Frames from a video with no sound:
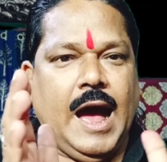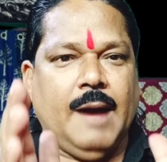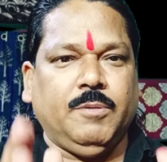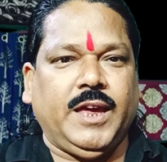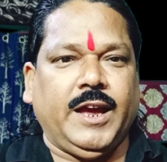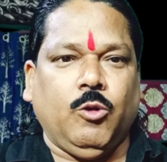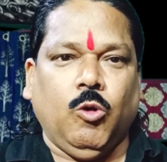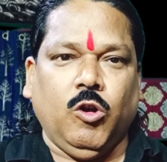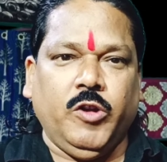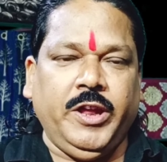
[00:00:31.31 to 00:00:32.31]
आपके
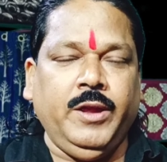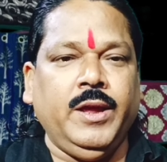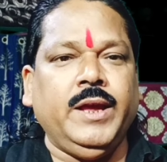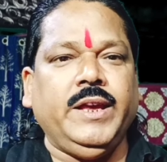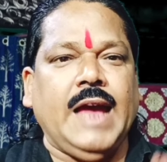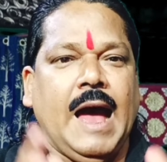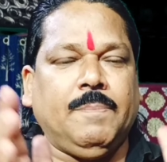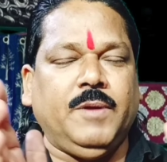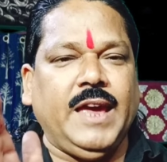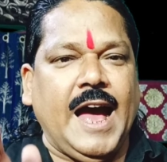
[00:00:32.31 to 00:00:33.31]
कॉलोनी या
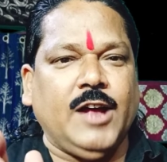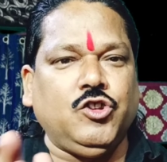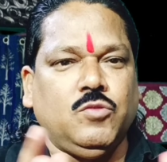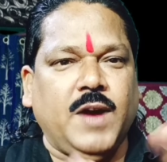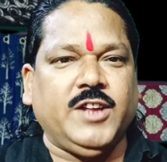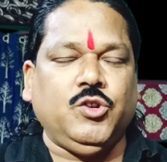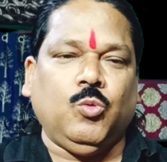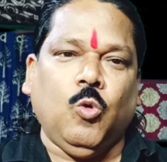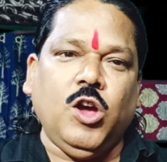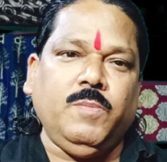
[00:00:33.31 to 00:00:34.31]
आपके आजू बाजू
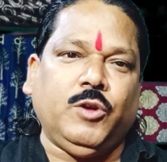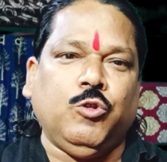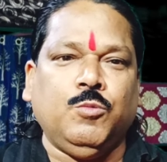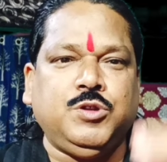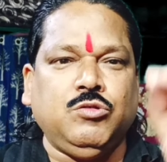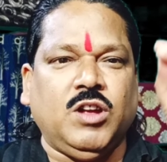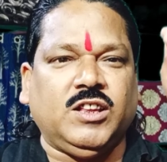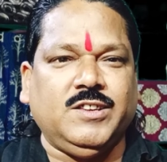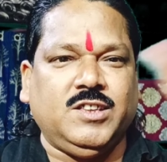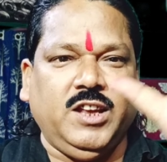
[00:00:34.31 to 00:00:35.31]
कोई भी खूबसूरत
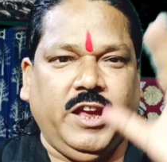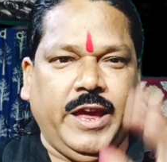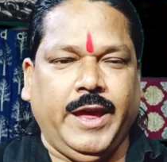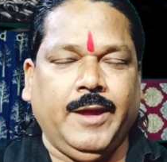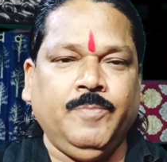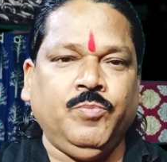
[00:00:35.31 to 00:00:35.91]
स्त्री है